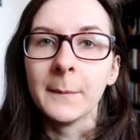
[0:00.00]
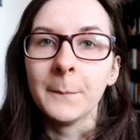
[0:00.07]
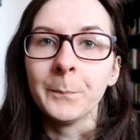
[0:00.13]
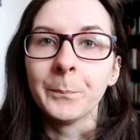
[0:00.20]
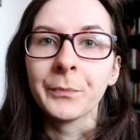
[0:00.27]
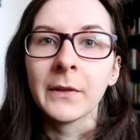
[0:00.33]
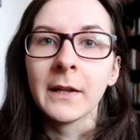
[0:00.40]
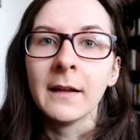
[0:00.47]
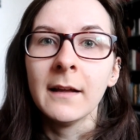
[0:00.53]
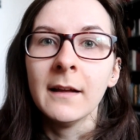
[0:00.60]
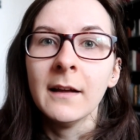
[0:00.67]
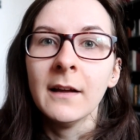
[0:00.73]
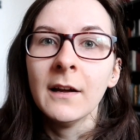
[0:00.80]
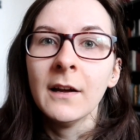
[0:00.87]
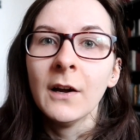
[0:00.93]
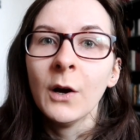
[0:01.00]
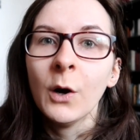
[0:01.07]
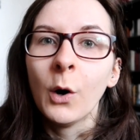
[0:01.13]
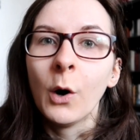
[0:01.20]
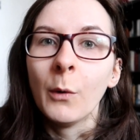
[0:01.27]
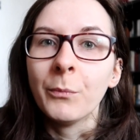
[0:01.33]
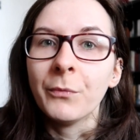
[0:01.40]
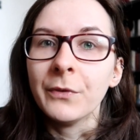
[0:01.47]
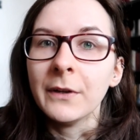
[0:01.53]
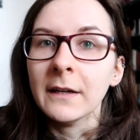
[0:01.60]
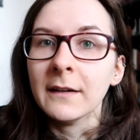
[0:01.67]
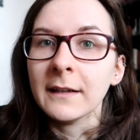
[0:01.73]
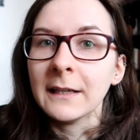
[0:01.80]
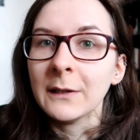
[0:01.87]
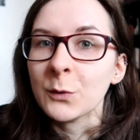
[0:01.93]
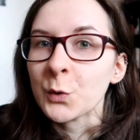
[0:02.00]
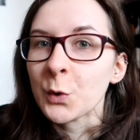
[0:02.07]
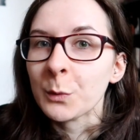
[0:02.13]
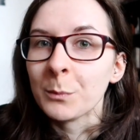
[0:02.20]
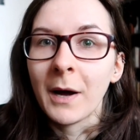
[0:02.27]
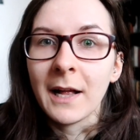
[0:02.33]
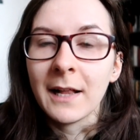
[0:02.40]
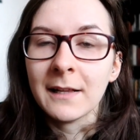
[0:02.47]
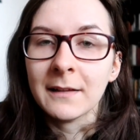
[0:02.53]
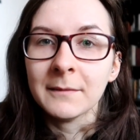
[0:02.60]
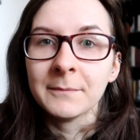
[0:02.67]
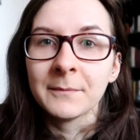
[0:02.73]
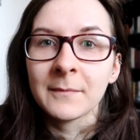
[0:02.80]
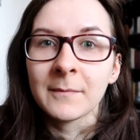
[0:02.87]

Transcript: ähm, ob wir ihn schon mal